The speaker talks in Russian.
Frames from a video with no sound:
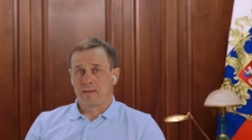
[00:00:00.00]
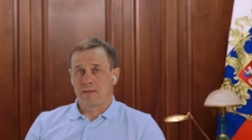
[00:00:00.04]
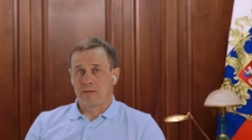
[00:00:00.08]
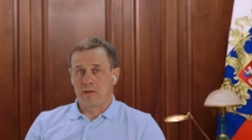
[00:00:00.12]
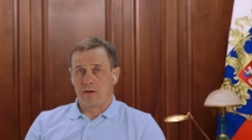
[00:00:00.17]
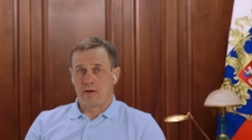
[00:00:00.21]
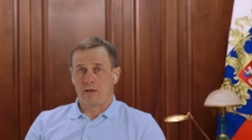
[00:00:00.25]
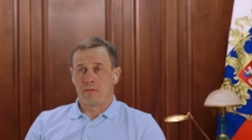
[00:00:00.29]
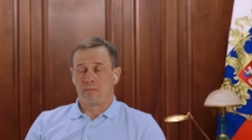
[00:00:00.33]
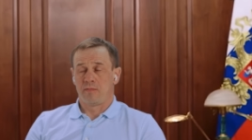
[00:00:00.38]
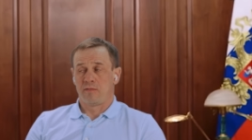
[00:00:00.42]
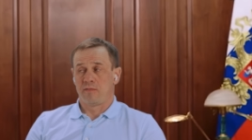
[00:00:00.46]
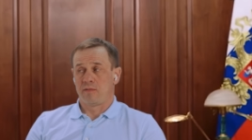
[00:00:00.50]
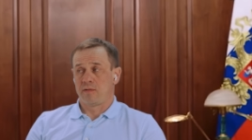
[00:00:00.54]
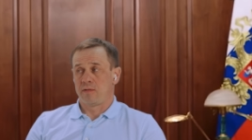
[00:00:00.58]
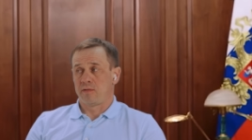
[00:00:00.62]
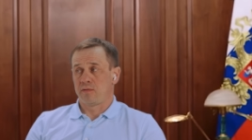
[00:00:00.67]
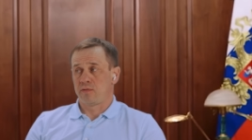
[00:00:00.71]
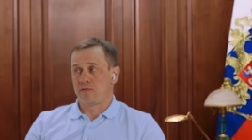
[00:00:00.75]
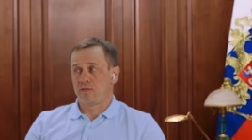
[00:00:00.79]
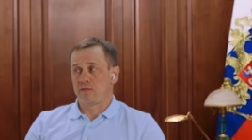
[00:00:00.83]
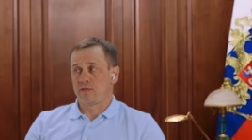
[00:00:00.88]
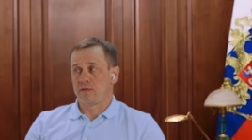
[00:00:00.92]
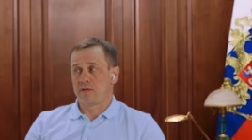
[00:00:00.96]

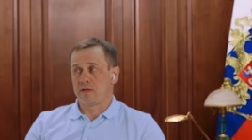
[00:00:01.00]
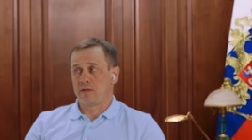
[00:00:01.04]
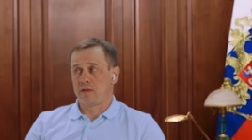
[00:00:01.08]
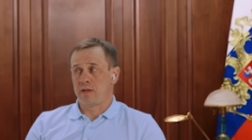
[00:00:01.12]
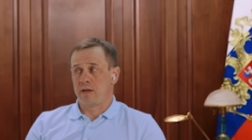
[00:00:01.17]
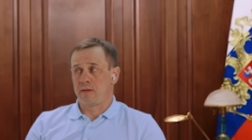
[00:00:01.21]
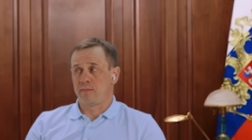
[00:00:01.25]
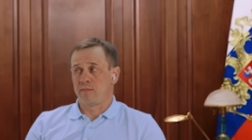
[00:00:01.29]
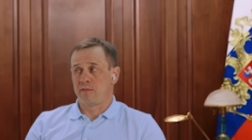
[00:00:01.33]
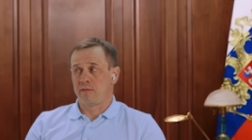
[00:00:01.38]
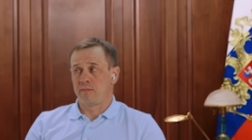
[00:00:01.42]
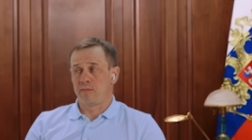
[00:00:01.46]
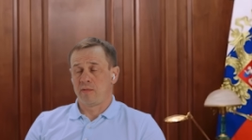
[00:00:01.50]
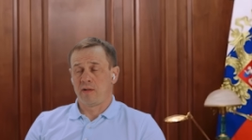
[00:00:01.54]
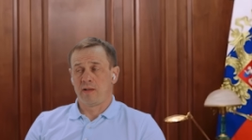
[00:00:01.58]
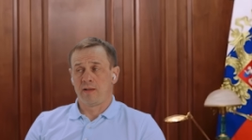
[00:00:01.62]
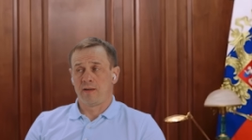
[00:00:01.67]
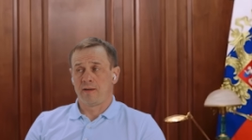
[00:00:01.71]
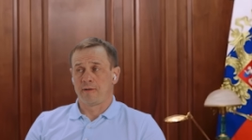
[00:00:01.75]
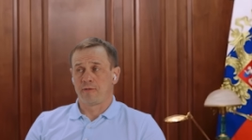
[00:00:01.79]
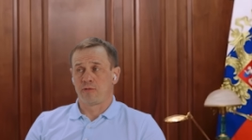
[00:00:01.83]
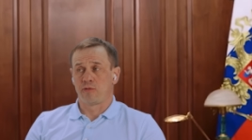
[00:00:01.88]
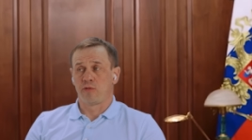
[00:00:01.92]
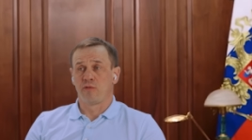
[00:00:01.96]
Требования. Что за требования?
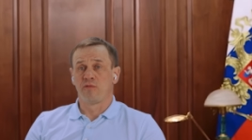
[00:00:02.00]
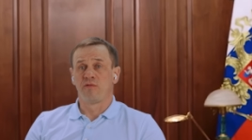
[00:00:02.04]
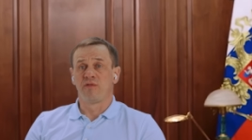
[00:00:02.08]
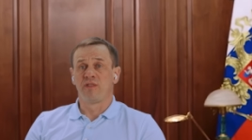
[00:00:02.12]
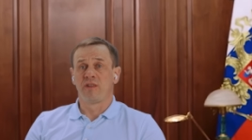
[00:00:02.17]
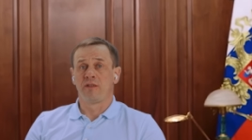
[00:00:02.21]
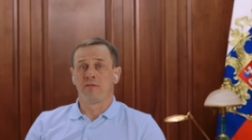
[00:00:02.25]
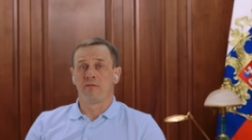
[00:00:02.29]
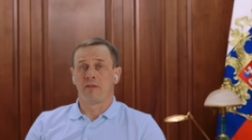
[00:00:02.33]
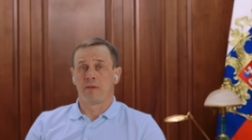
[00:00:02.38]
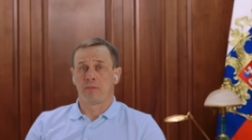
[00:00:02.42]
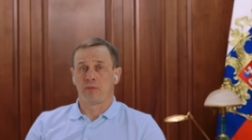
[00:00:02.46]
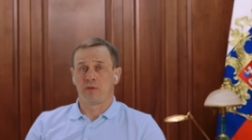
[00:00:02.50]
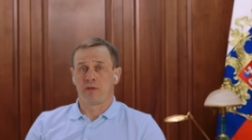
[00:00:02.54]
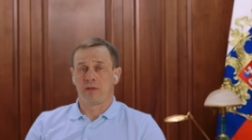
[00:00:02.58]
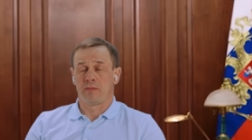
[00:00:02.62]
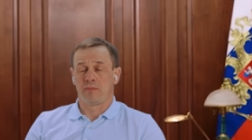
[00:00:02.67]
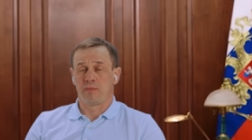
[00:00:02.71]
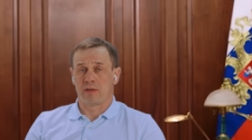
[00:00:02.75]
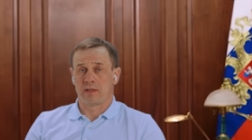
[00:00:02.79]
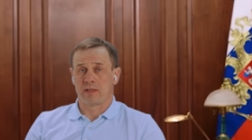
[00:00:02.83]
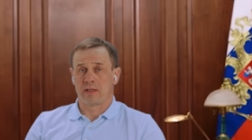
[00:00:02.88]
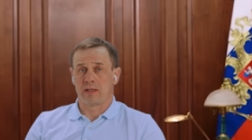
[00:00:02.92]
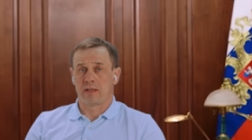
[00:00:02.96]
Мало ли кто вы вообще
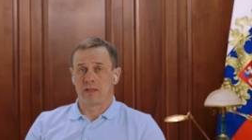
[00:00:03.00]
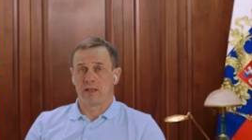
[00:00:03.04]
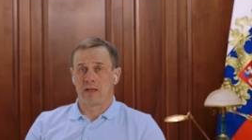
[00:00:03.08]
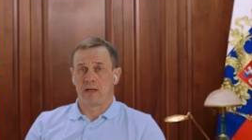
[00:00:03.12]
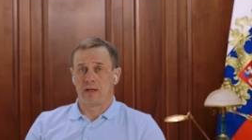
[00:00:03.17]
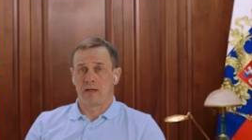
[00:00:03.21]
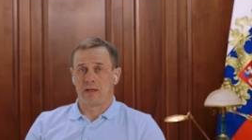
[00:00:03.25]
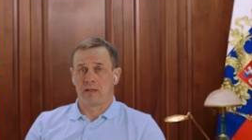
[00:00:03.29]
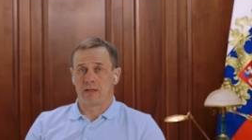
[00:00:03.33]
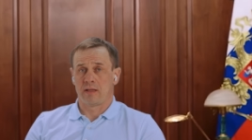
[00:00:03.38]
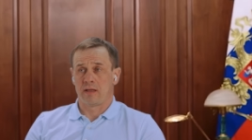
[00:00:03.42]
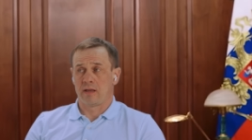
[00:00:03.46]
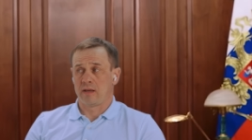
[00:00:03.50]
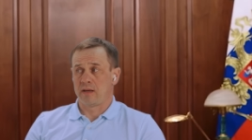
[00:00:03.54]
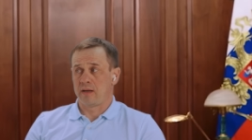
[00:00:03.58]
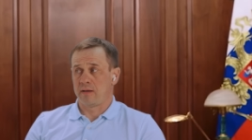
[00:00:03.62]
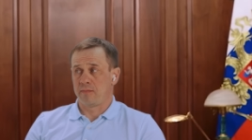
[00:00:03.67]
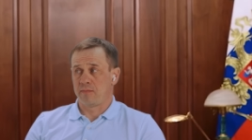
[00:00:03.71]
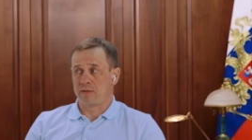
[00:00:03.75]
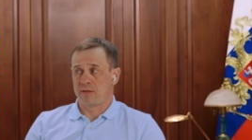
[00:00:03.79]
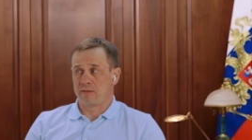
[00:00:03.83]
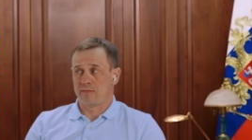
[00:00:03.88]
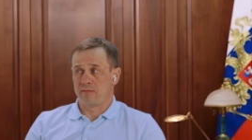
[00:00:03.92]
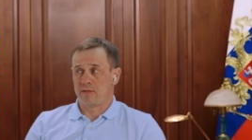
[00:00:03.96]
персонально
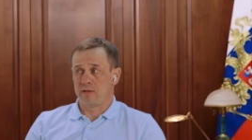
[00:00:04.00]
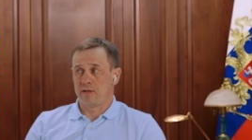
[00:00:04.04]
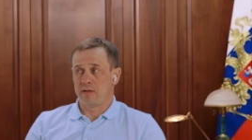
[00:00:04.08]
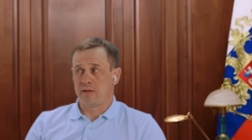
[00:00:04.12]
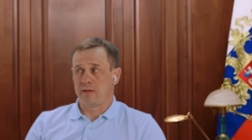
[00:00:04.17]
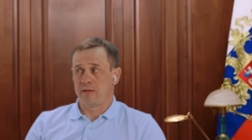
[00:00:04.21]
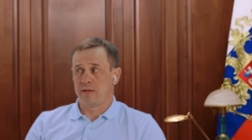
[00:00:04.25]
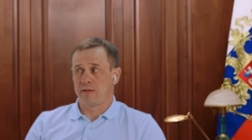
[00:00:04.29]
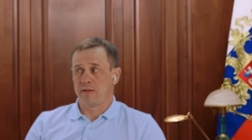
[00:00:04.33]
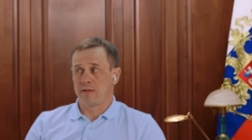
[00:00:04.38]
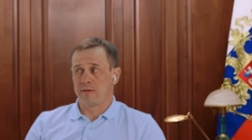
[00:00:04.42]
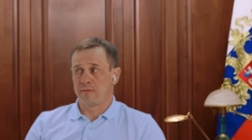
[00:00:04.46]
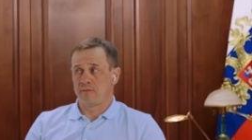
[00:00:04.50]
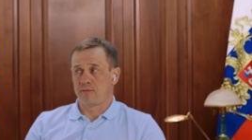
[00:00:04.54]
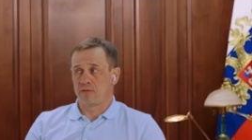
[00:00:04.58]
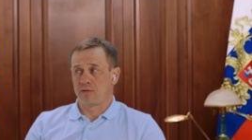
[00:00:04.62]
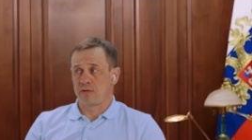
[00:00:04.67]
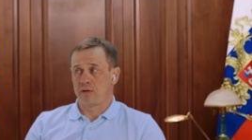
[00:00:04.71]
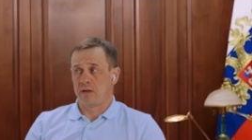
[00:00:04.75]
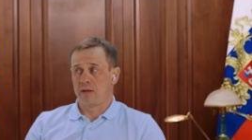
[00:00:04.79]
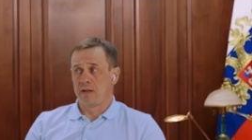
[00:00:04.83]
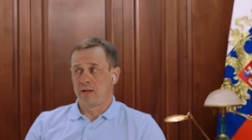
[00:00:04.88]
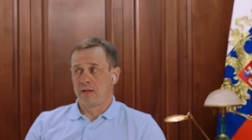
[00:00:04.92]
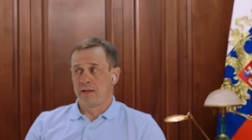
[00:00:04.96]
такая позвонила
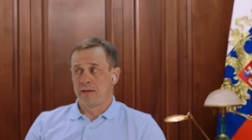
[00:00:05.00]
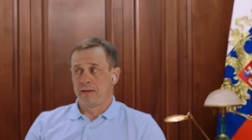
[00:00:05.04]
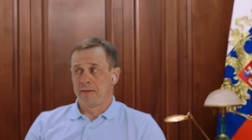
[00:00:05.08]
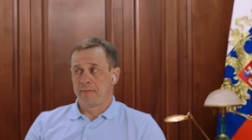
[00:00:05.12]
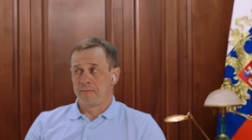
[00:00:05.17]
девушка –